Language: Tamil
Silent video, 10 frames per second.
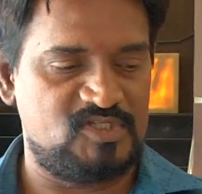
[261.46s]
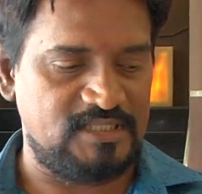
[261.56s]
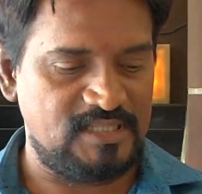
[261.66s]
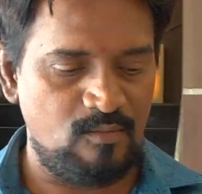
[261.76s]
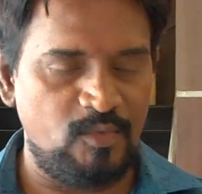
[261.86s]

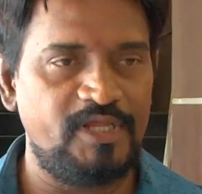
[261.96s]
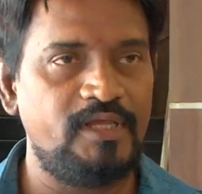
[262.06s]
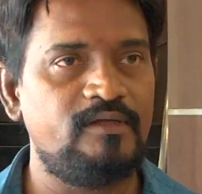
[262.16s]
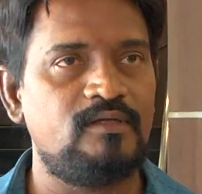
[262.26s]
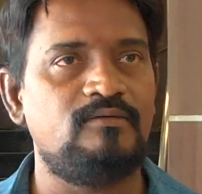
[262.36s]
சந்திரமுகி
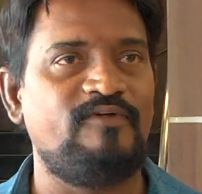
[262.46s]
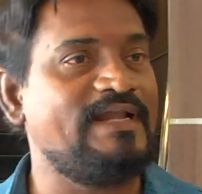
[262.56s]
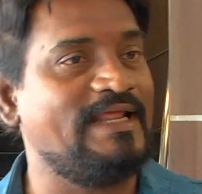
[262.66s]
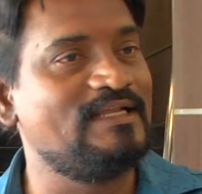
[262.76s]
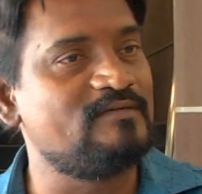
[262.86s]

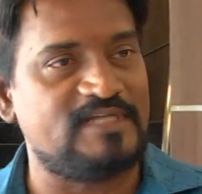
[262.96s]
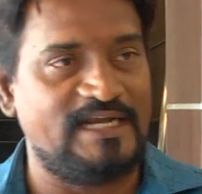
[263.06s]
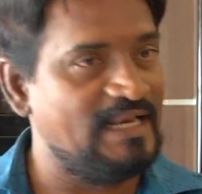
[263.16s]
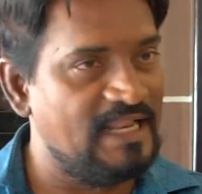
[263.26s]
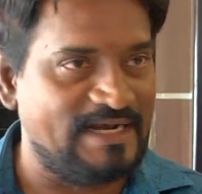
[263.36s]
வேட்டையனுக்கு
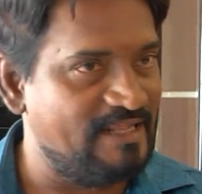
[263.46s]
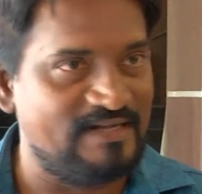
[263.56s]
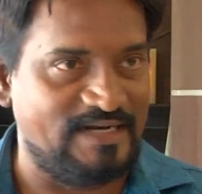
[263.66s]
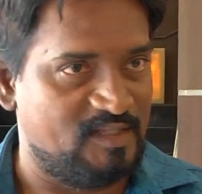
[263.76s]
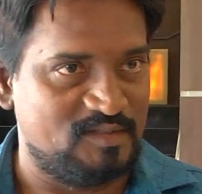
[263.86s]
சண்டையெல்லாம் கிடையவே
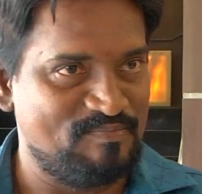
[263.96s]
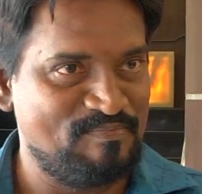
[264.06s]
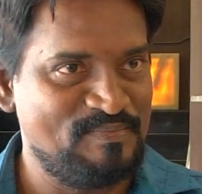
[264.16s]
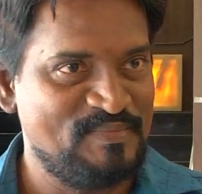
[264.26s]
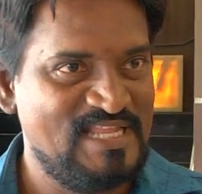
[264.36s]
கிடையாது
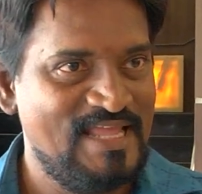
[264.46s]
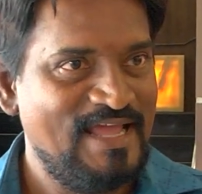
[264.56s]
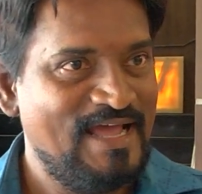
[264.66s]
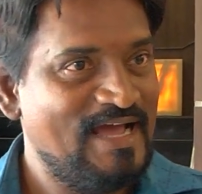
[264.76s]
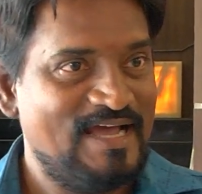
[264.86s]

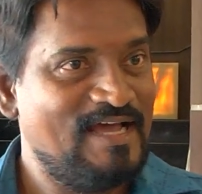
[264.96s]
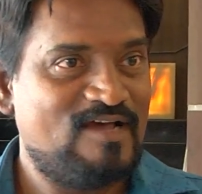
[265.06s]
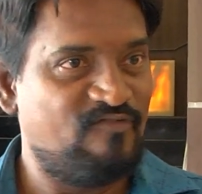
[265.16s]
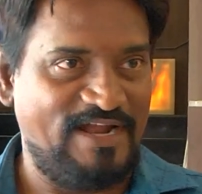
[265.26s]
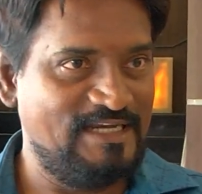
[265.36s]

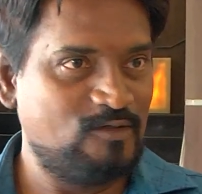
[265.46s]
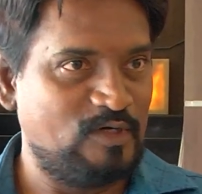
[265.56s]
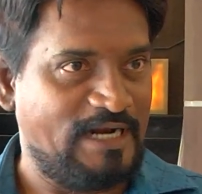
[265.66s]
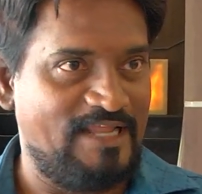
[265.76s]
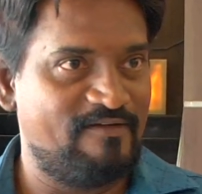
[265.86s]
ஃபைட்டுன்னு
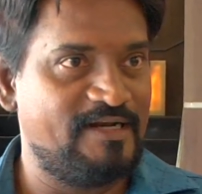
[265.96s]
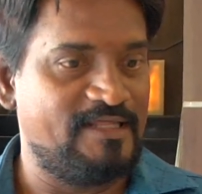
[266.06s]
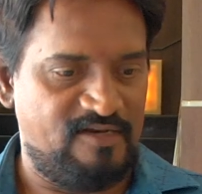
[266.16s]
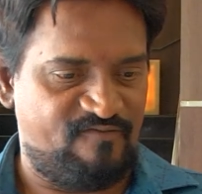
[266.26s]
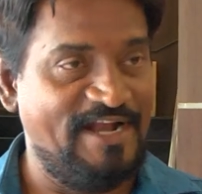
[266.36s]
ஒன்று கிடையவே
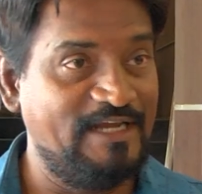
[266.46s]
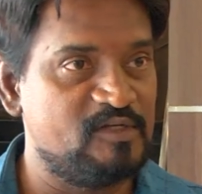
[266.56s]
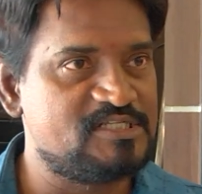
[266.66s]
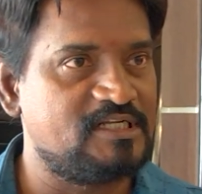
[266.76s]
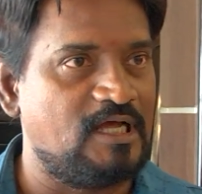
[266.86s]
கிடையாது இதில் ஃபைட்டு
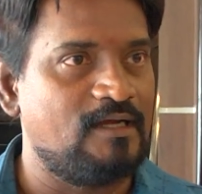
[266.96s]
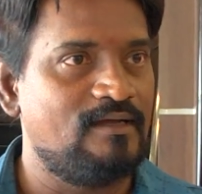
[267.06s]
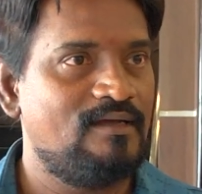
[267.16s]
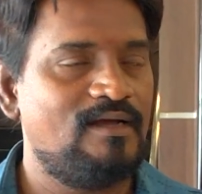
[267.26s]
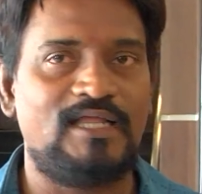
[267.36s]
வச்சுருக்காங்க
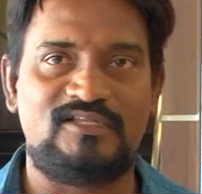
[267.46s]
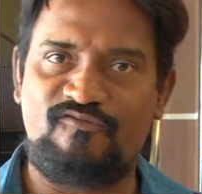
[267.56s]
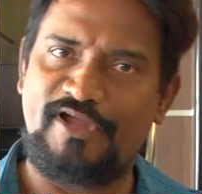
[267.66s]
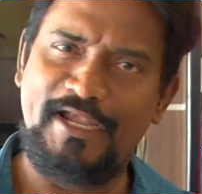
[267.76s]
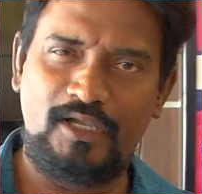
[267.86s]
அந்த
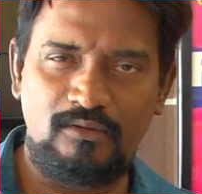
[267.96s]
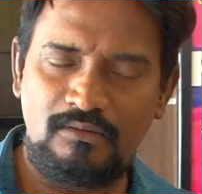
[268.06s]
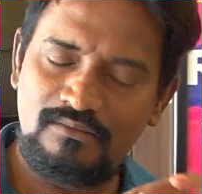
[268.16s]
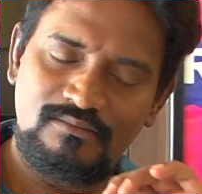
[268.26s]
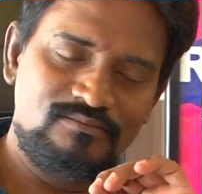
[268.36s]

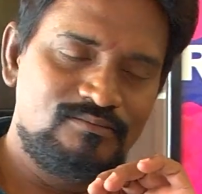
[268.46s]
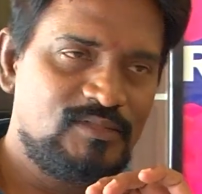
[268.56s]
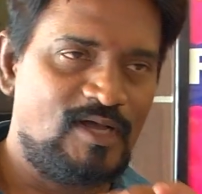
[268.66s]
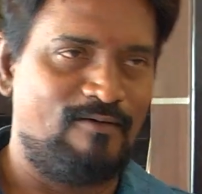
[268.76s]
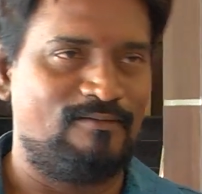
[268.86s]
ஃபைட்டும்
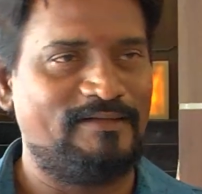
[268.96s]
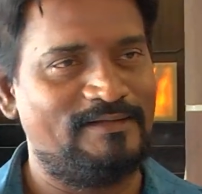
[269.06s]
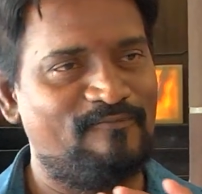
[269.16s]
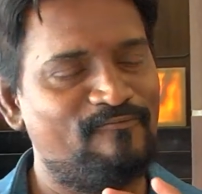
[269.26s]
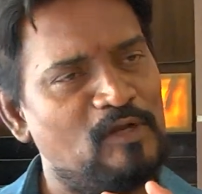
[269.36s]
அவங்க
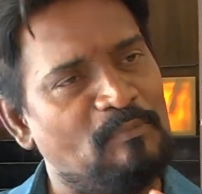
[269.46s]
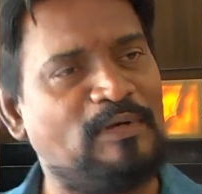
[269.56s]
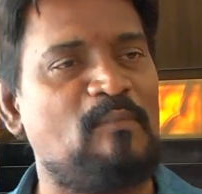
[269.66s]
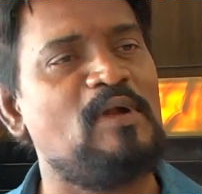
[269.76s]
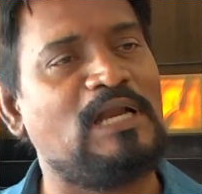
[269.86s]
எவ்வளோ
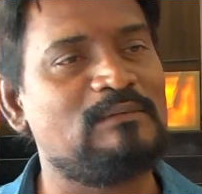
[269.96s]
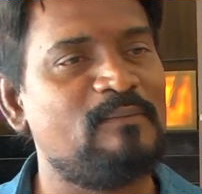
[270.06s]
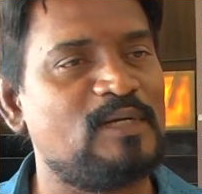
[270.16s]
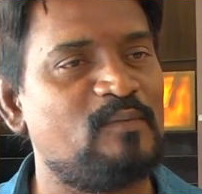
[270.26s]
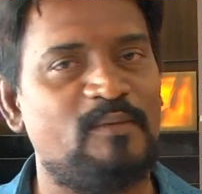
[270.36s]
பிரம்மாண்டமாக
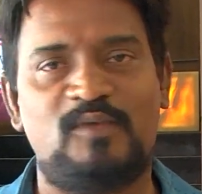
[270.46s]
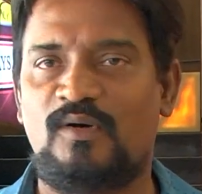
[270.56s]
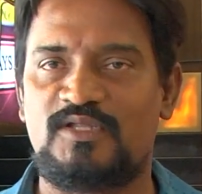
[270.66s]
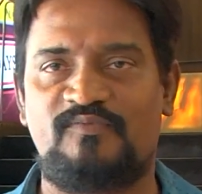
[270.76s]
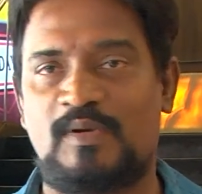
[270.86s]
பண்ண முடியுமோ
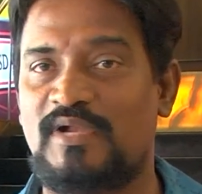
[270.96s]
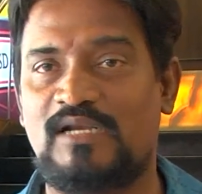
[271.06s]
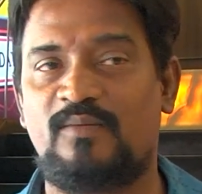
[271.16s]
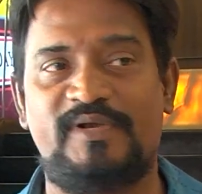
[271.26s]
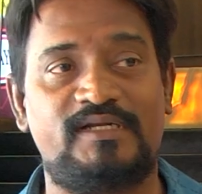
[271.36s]
அவ்வளோ
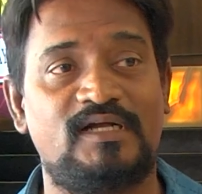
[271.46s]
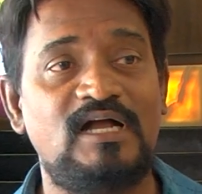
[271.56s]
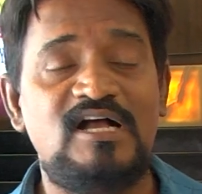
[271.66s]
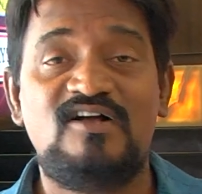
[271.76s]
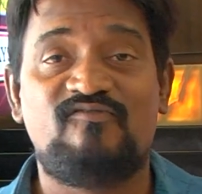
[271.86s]
பிரம்மாண்டமாக பண்ணியிருக்காங்க
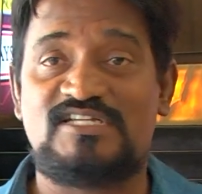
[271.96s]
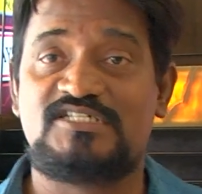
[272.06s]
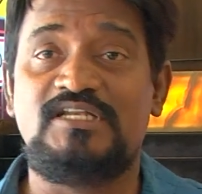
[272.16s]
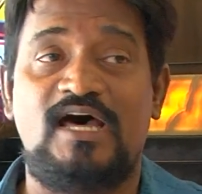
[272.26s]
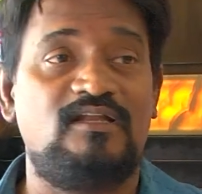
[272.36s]

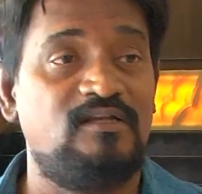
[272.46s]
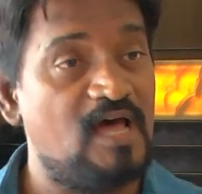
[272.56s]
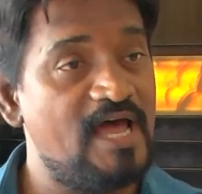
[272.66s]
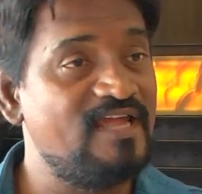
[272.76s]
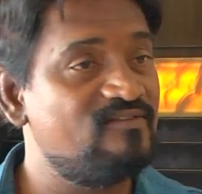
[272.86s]
ஃபஸ்ட்டு நாலு
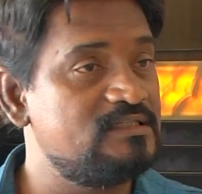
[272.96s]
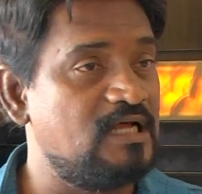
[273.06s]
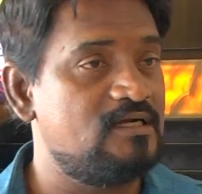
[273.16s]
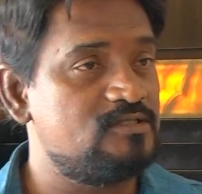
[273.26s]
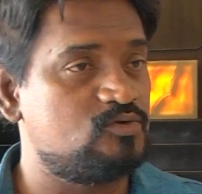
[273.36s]
நாயை வந்து
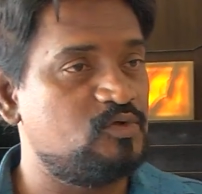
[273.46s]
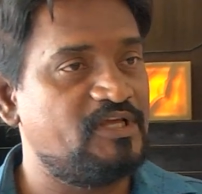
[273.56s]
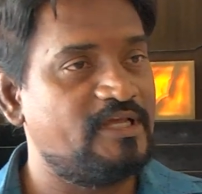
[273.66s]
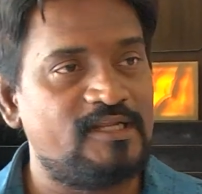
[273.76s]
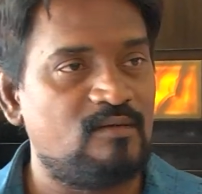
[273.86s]
அடித்து
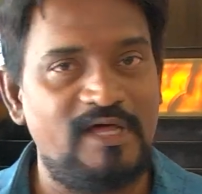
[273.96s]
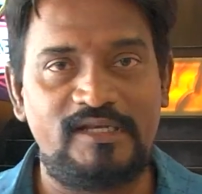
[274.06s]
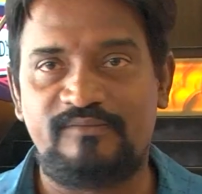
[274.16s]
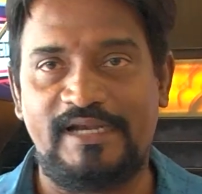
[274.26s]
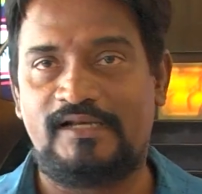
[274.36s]
தூக்கி எறிகிற
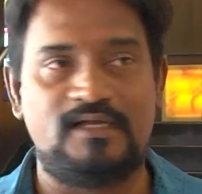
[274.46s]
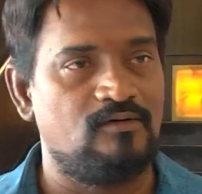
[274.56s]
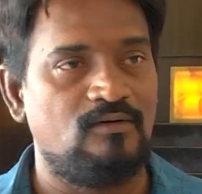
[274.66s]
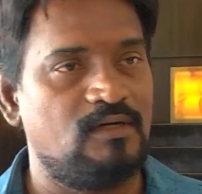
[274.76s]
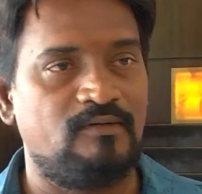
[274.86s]
மாதிரி
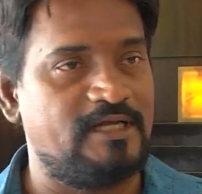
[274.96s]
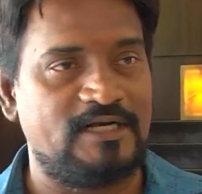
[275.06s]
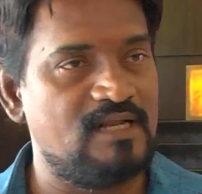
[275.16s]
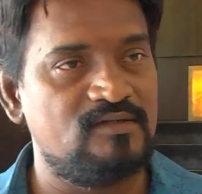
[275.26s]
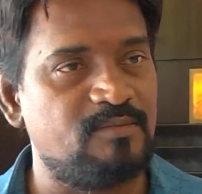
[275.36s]
பண்ணியிருக்காங்க அவங்க
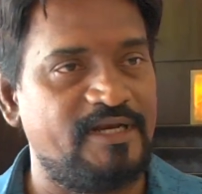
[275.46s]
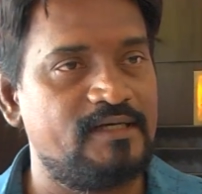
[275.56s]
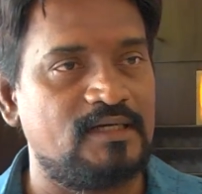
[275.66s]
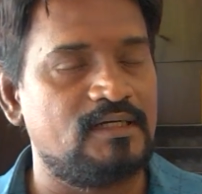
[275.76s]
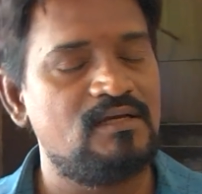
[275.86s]
கங்கனா வந்து
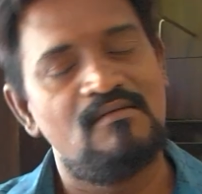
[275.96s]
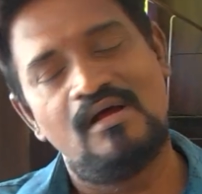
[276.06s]
பண்ணியிருக்காங்க